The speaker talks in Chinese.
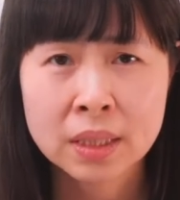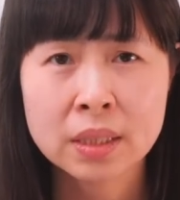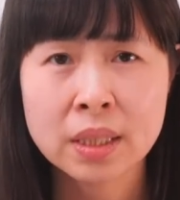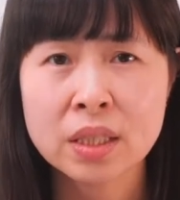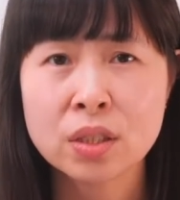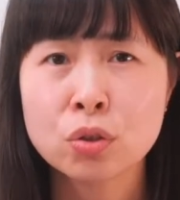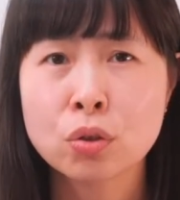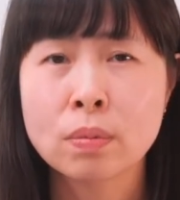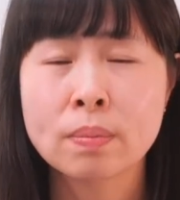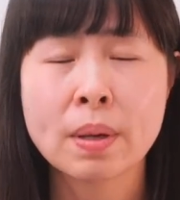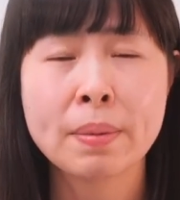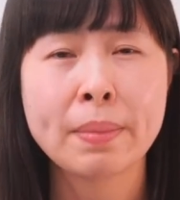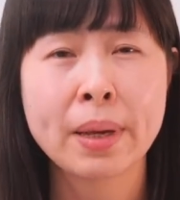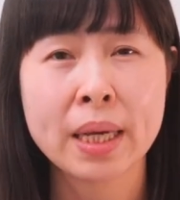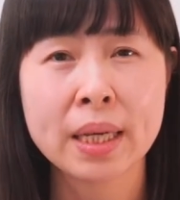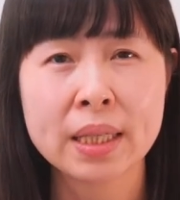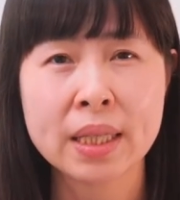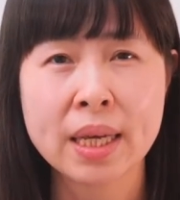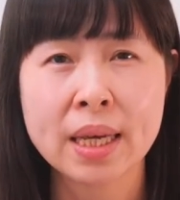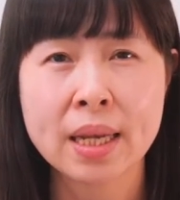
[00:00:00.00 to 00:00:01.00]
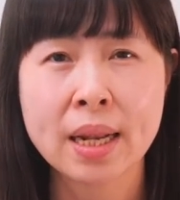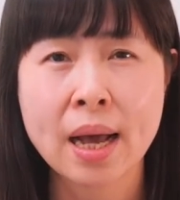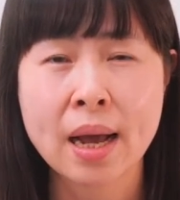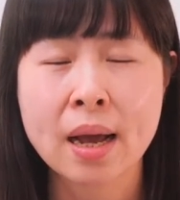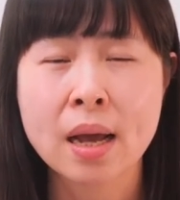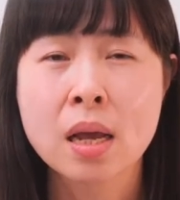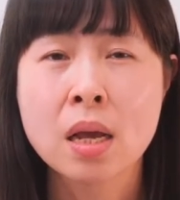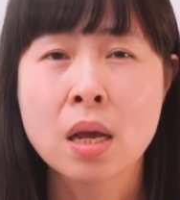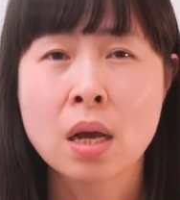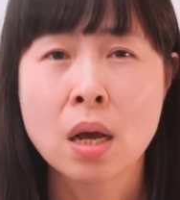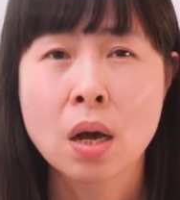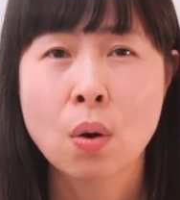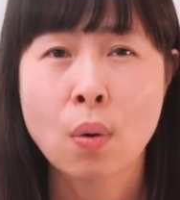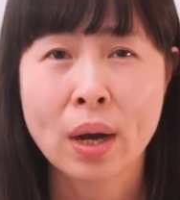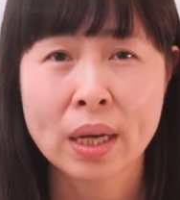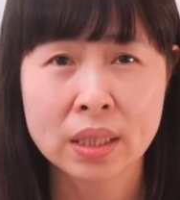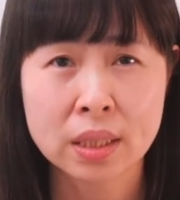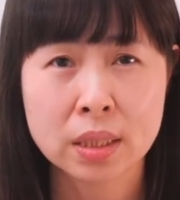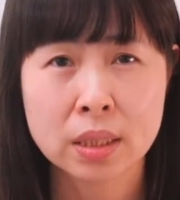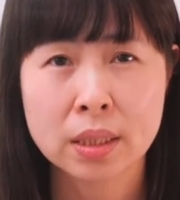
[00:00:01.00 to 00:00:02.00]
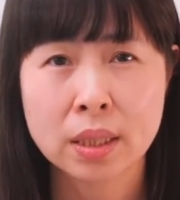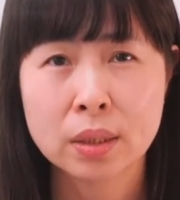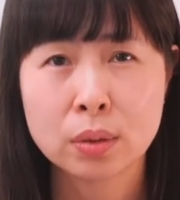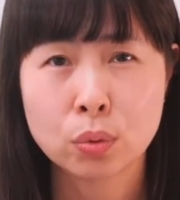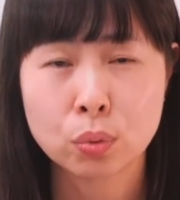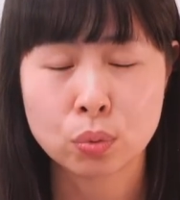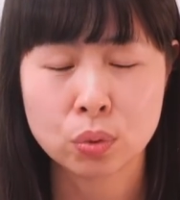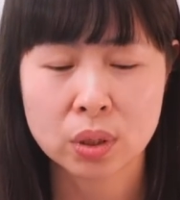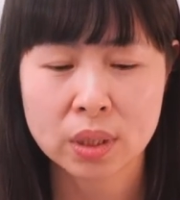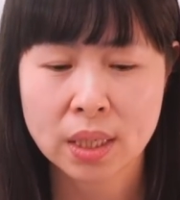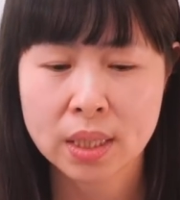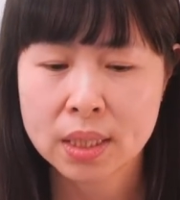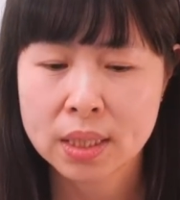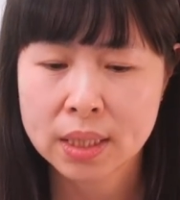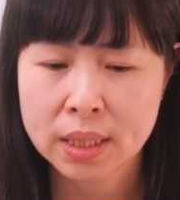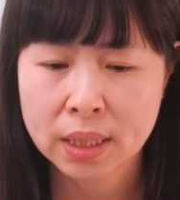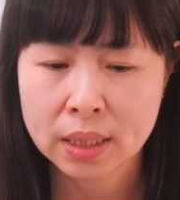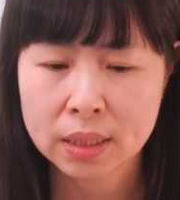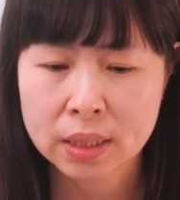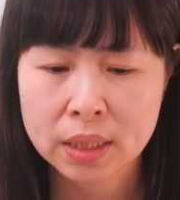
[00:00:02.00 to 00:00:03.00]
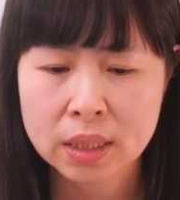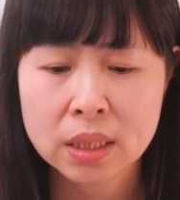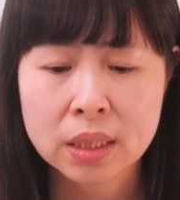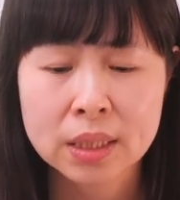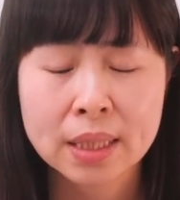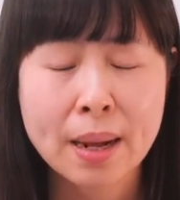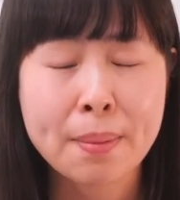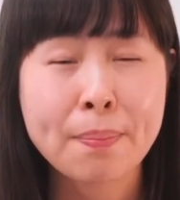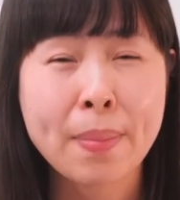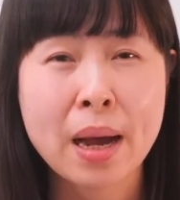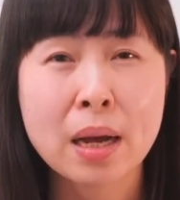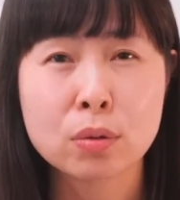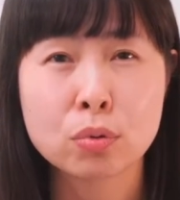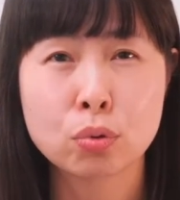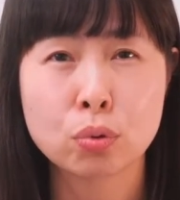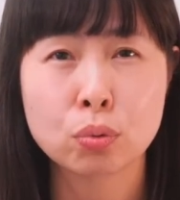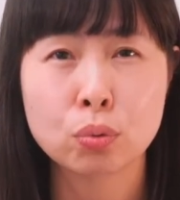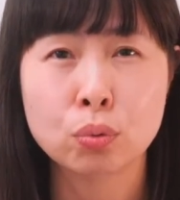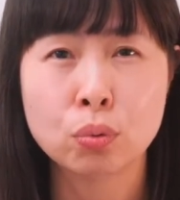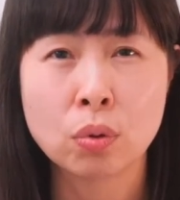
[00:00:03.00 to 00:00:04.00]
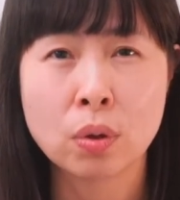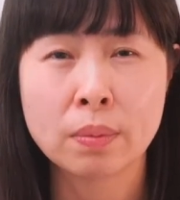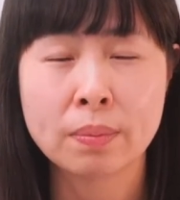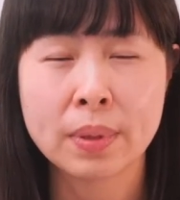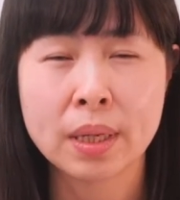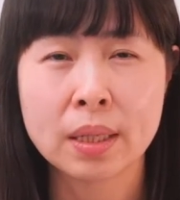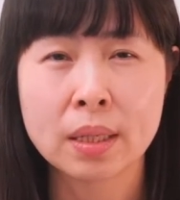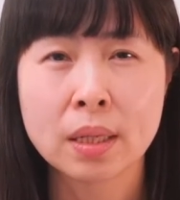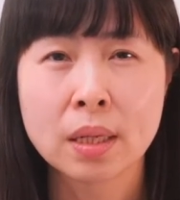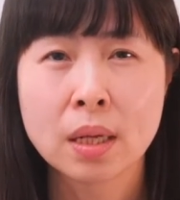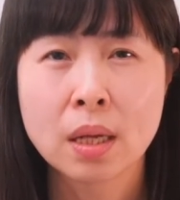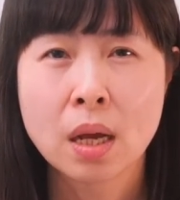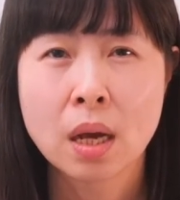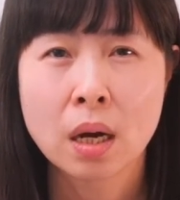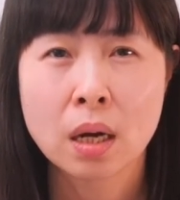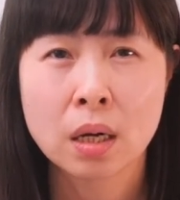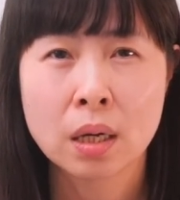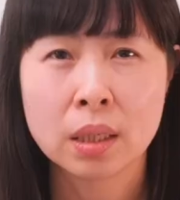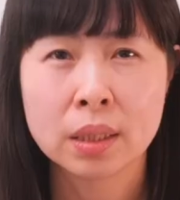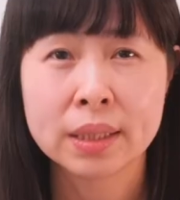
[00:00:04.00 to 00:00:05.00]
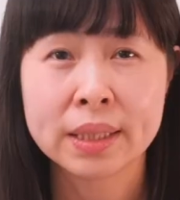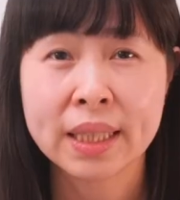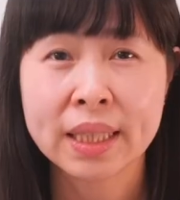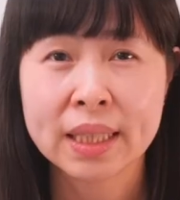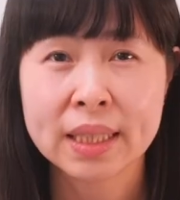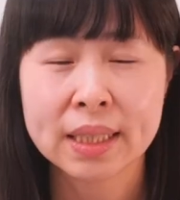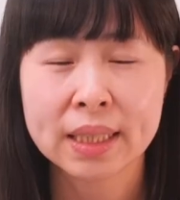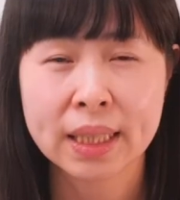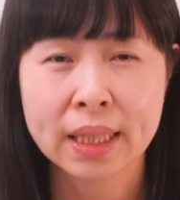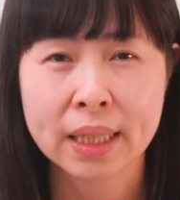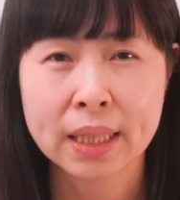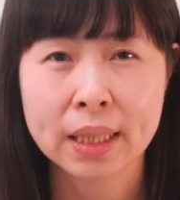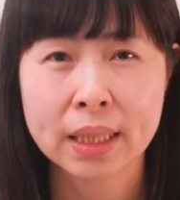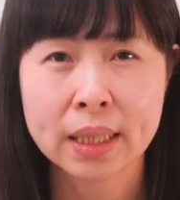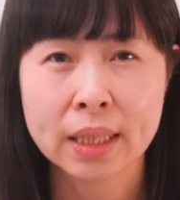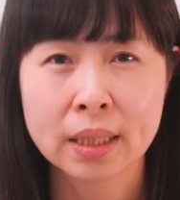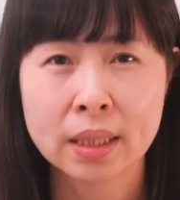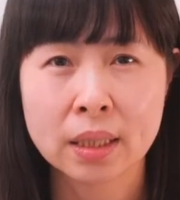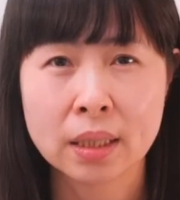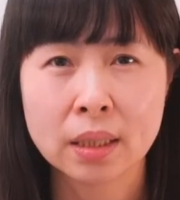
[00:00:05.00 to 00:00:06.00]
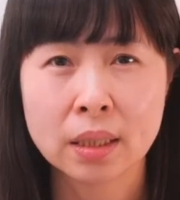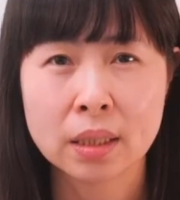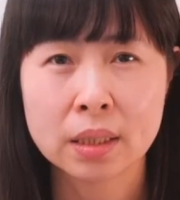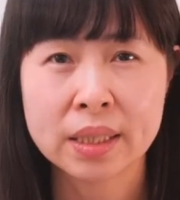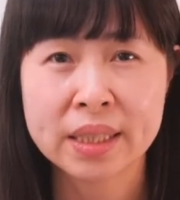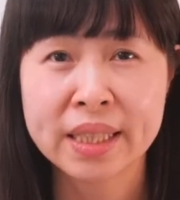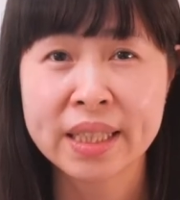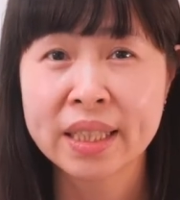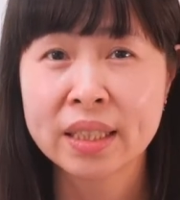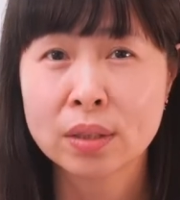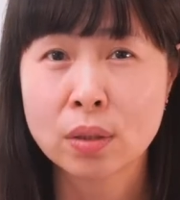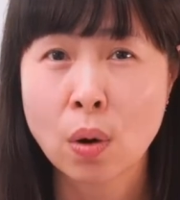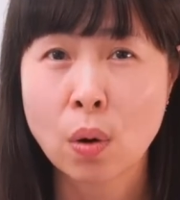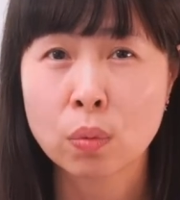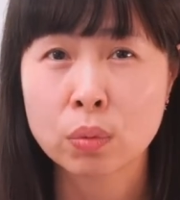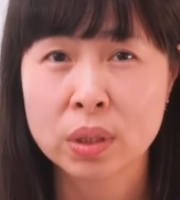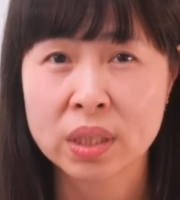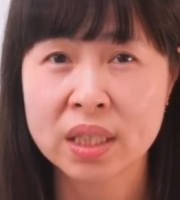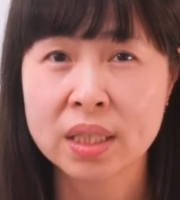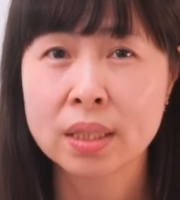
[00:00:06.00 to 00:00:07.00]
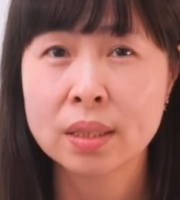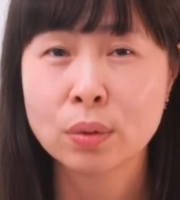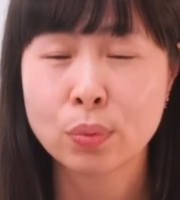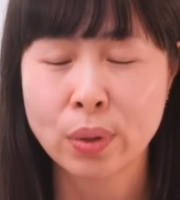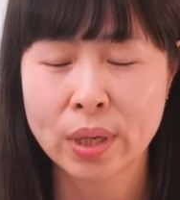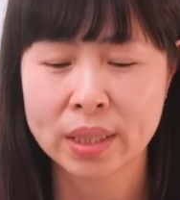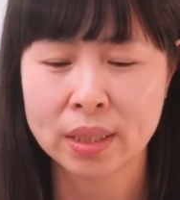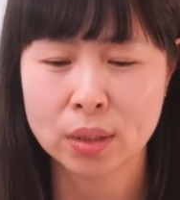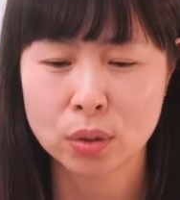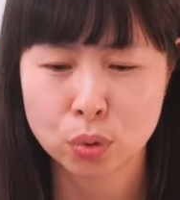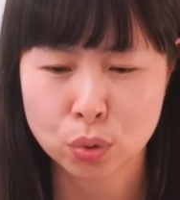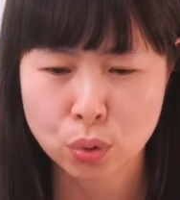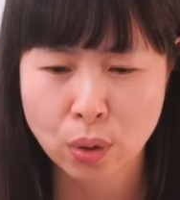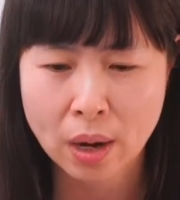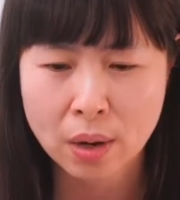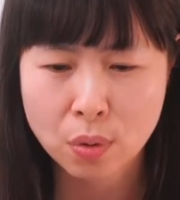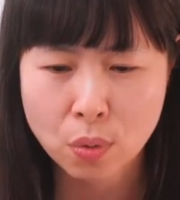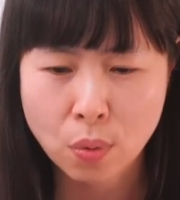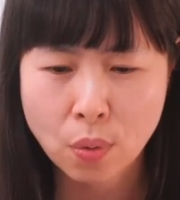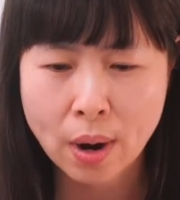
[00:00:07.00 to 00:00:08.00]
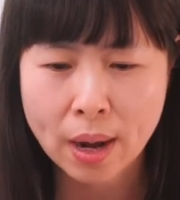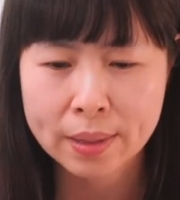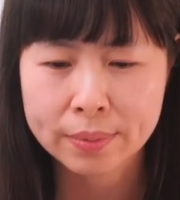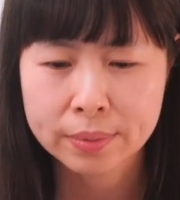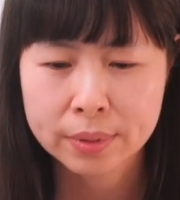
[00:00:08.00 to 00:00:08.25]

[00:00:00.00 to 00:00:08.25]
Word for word: 其实我们每一天啊，花时间读圣经，其实在帮助我们呃进行一个系统思维的转换，